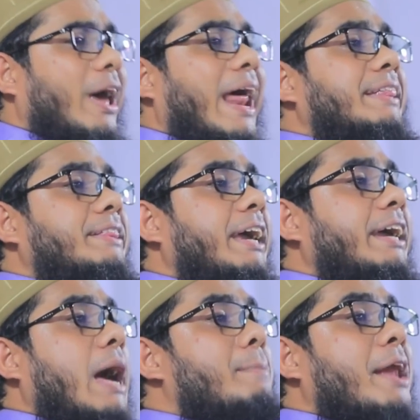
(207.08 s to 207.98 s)
পরের
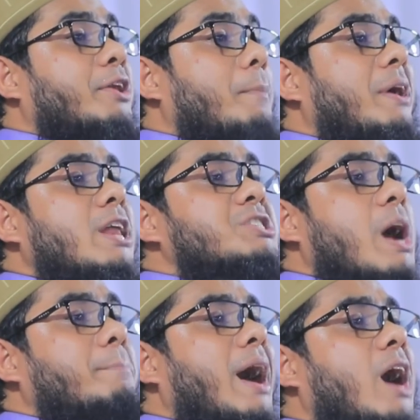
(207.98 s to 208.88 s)
দিন আমার নবীর
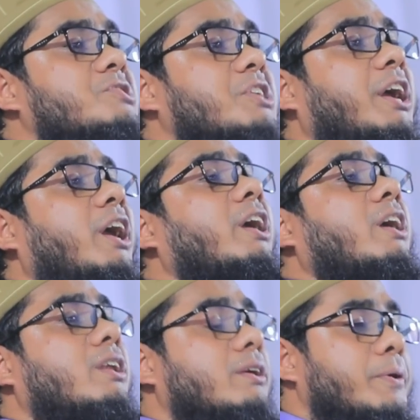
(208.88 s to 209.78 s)
সামনে
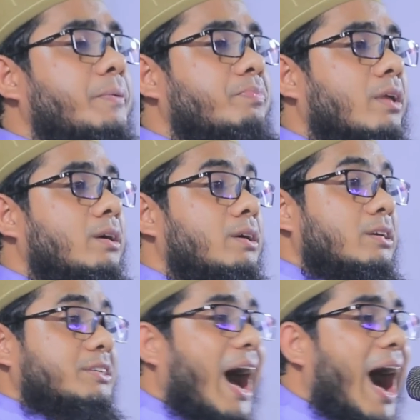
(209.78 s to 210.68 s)
হাজির
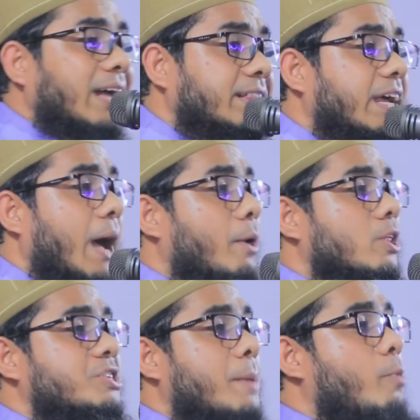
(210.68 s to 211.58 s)
ডাক দিয়া
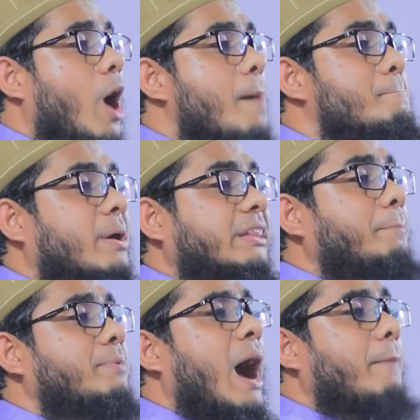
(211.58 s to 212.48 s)
বলছে
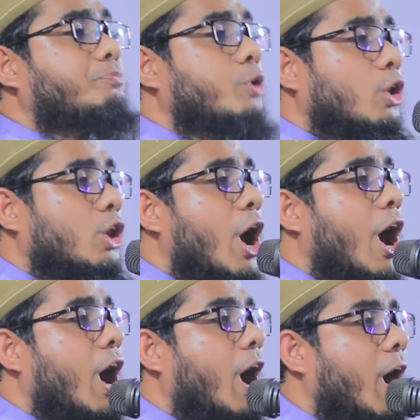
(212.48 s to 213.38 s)
মোহাম্মদ ইবনে
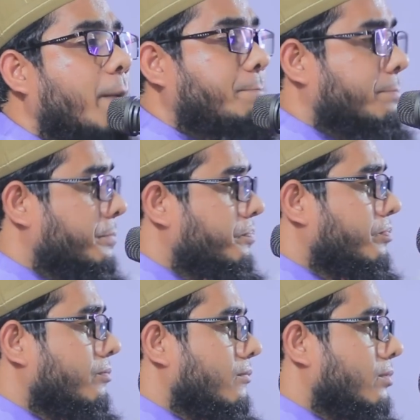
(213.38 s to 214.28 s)
আবদুল্লাহ
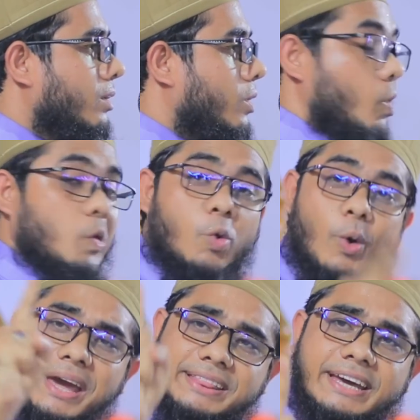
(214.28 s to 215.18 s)

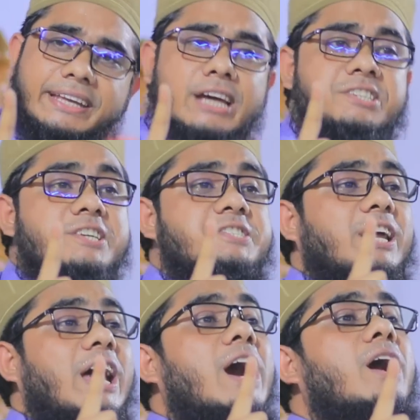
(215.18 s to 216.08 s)
ওই দিন
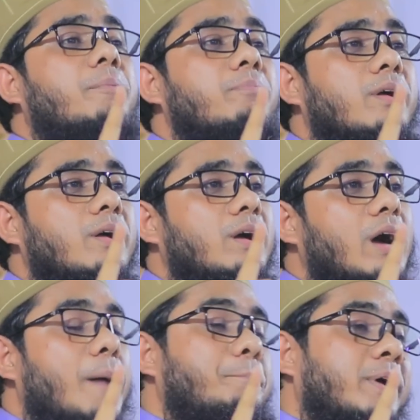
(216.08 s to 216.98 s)
এসেছিলাম
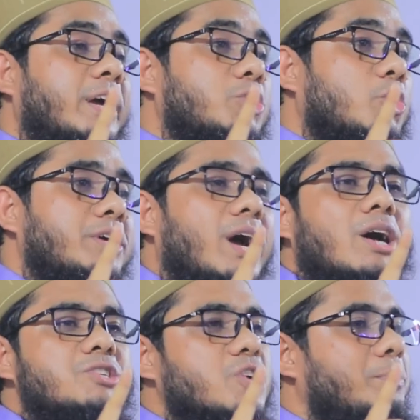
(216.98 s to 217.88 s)
আপনাকে
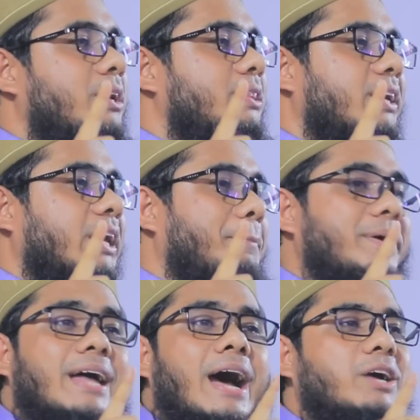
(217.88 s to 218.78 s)
দুনিয়ার জমিন
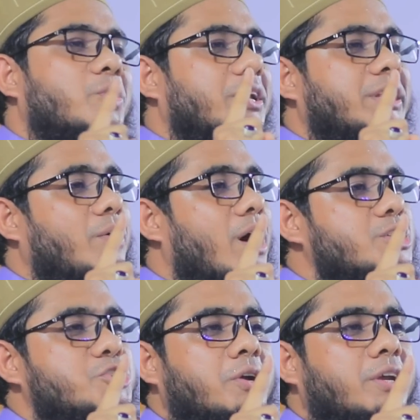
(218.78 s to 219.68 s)
থেকে বিদায় করে
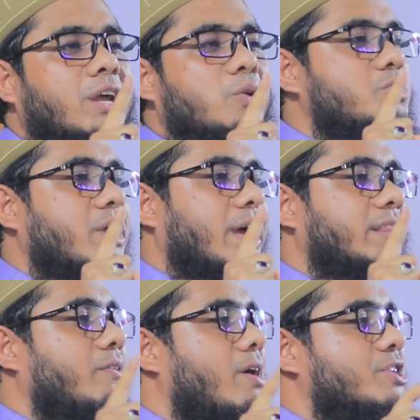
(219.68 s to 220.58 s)
দেওয়ার জন্যে
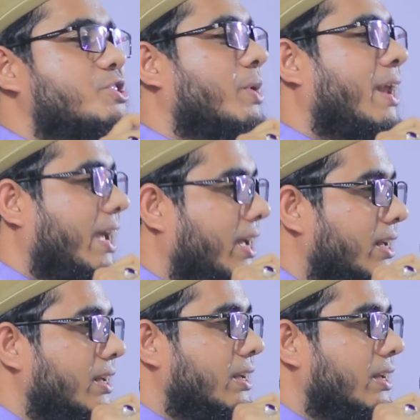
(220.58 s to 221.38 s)
উঠাইয়া দেওয়ার জন্যে